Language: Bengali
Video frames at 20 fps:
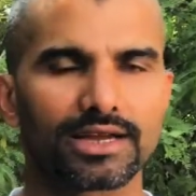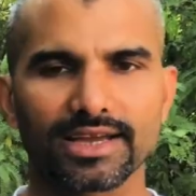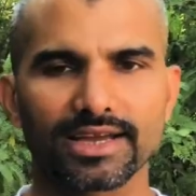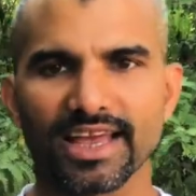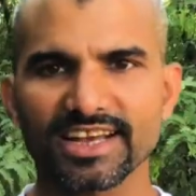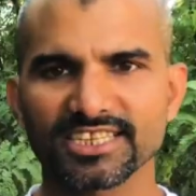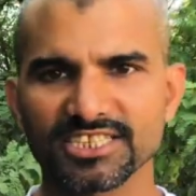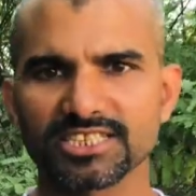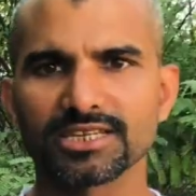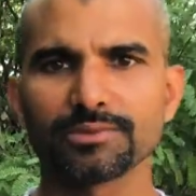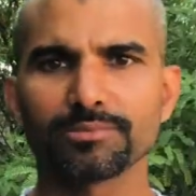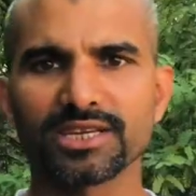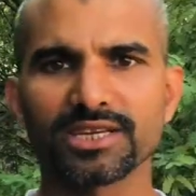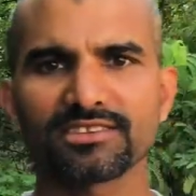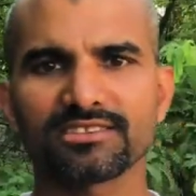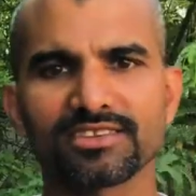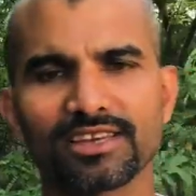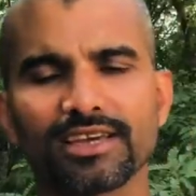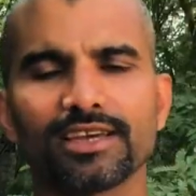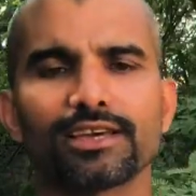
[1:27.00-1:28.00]
এক্সট্রিম
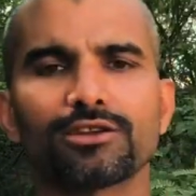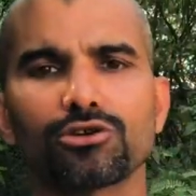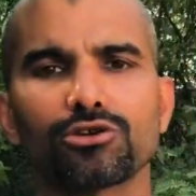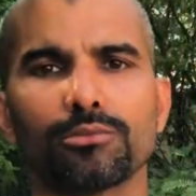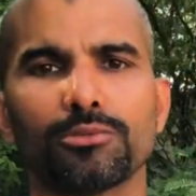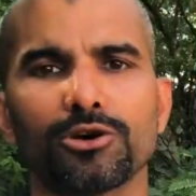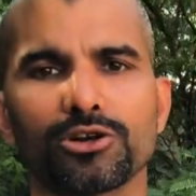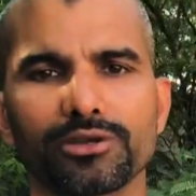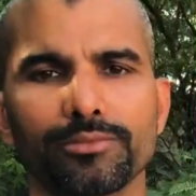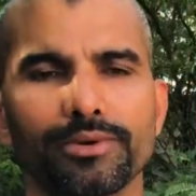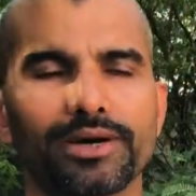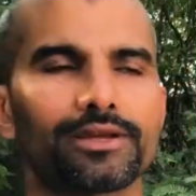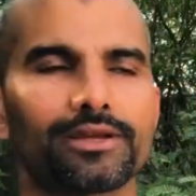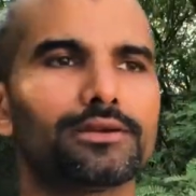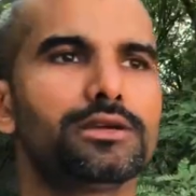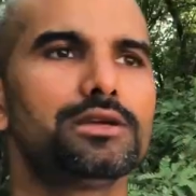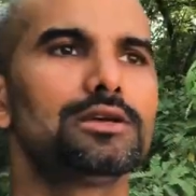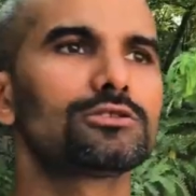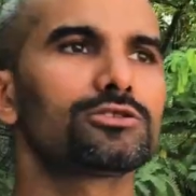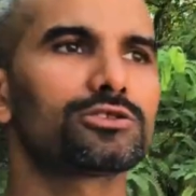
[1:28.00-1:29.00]
কেসে এরকম হতে পারে
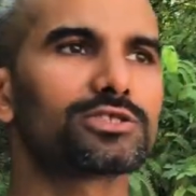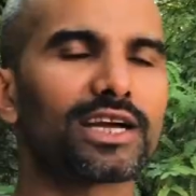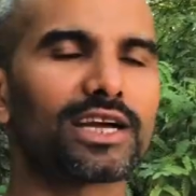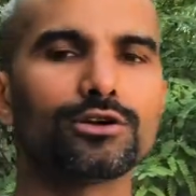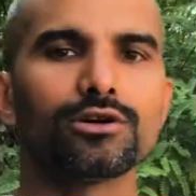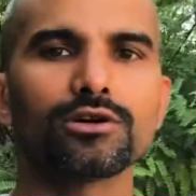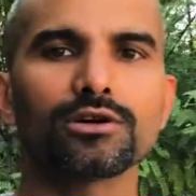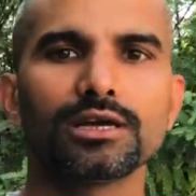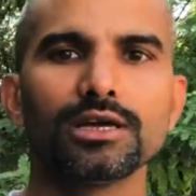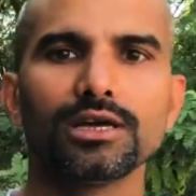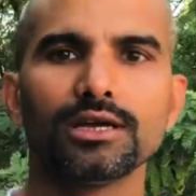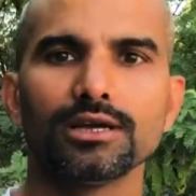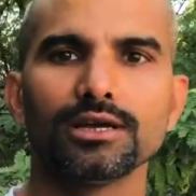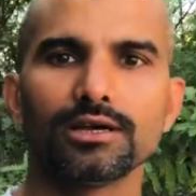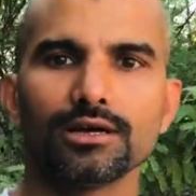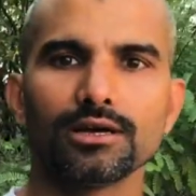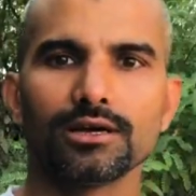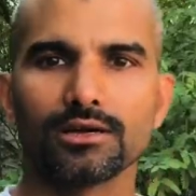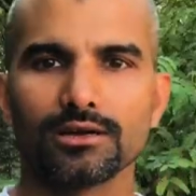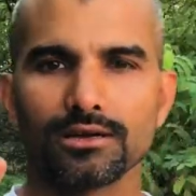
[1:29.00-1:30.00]
তো যাই হোক
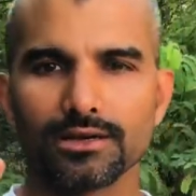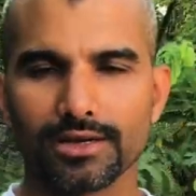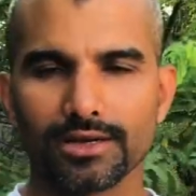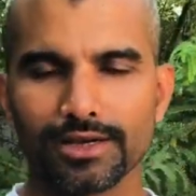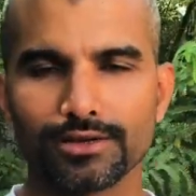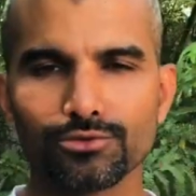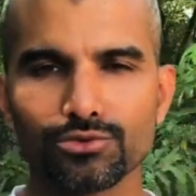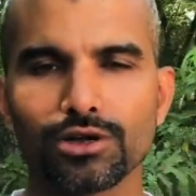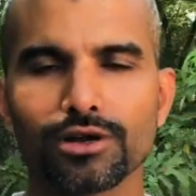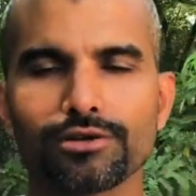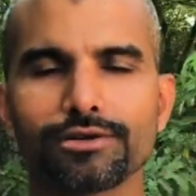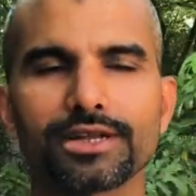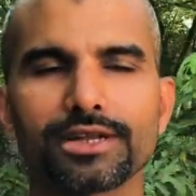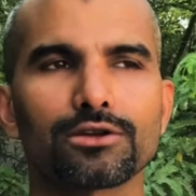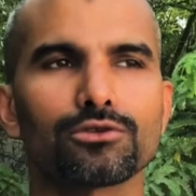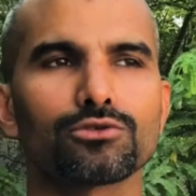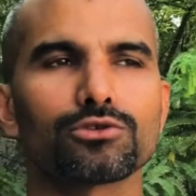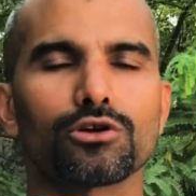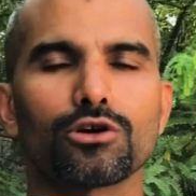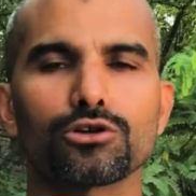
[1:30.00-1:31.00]
এই উদাহরণটার
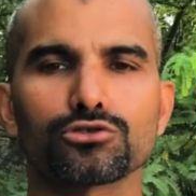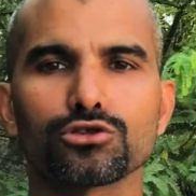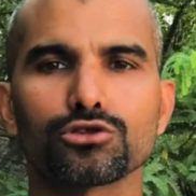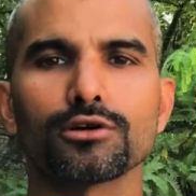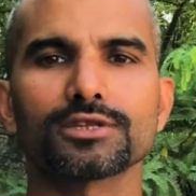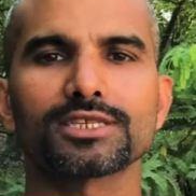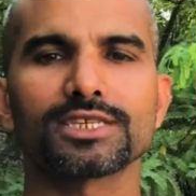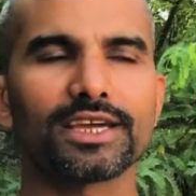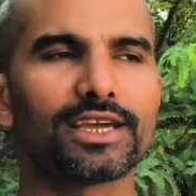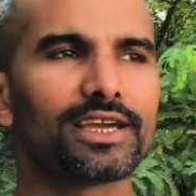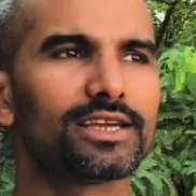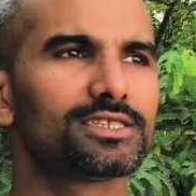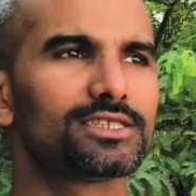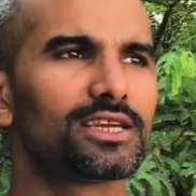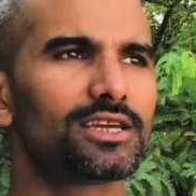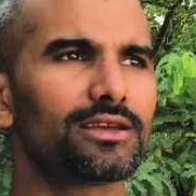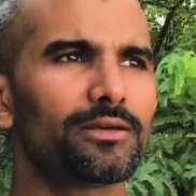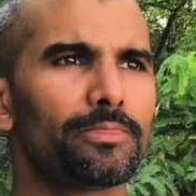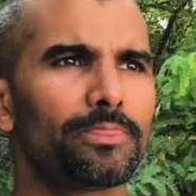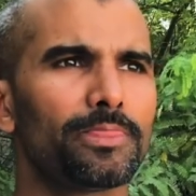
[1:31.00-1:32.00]
অর্থ হচ্ছে এই যে
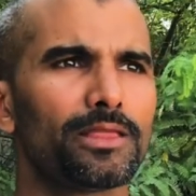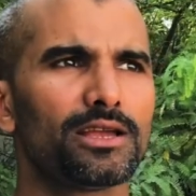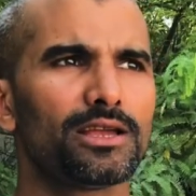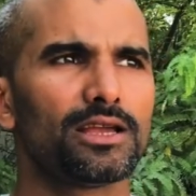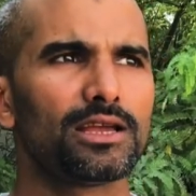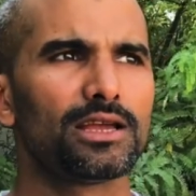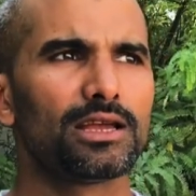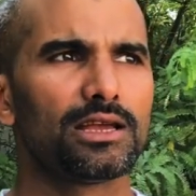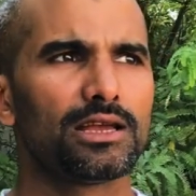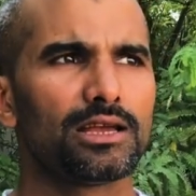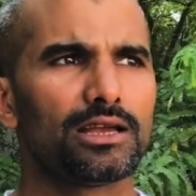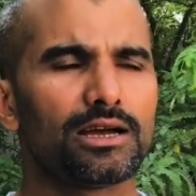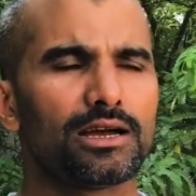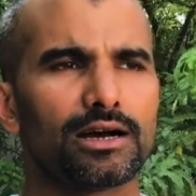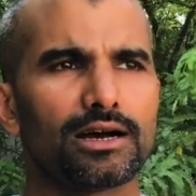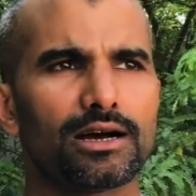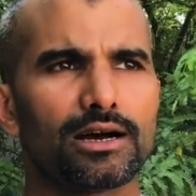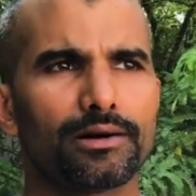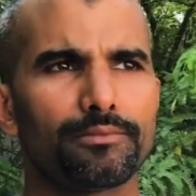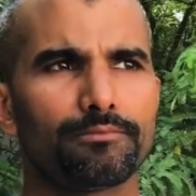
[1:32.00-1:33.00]

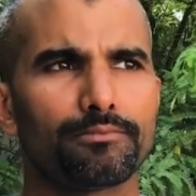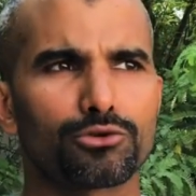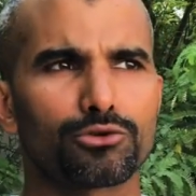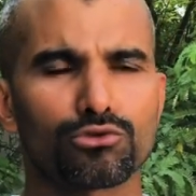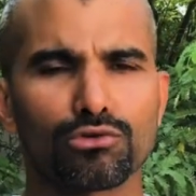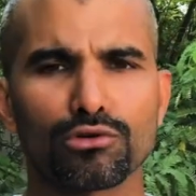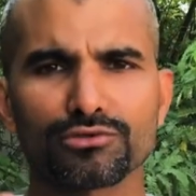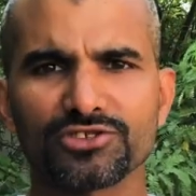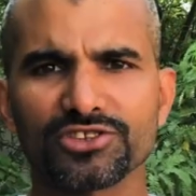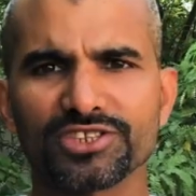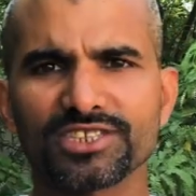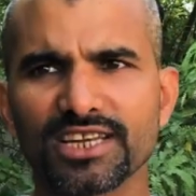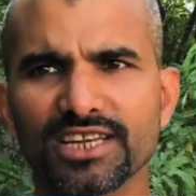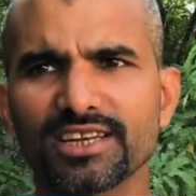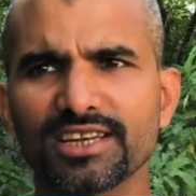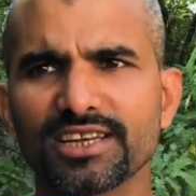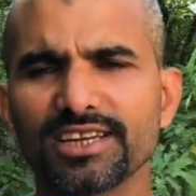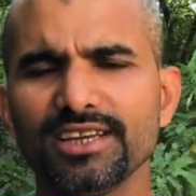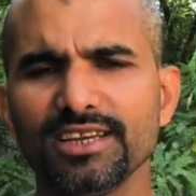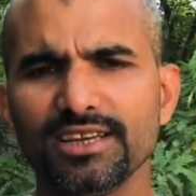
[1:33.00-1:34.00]

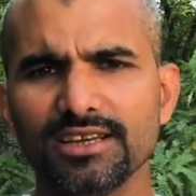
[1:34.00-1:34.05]
কনসিস্টেন্টলি